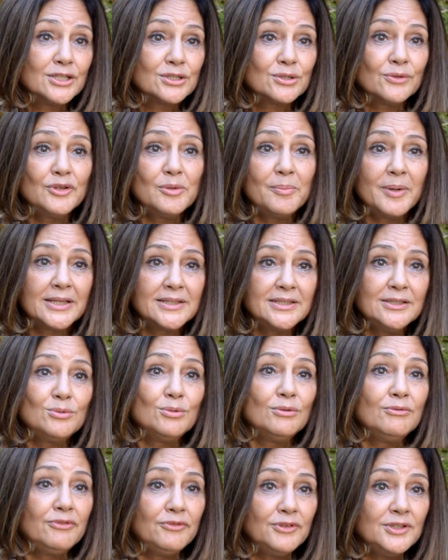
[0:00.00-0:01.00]
Je fais partie
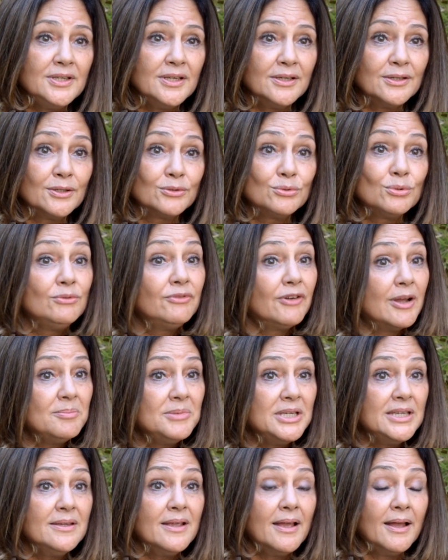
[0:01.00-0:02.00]
euh, d'une
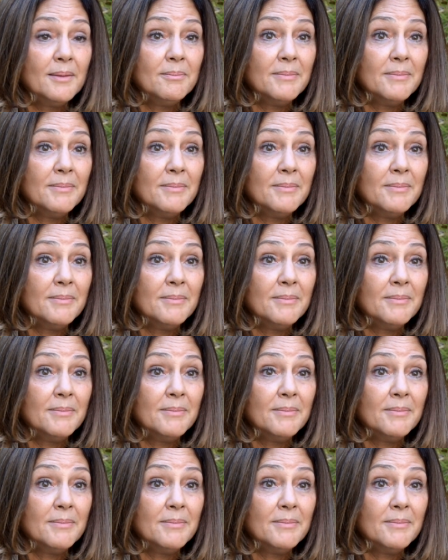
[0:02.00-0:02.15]
famille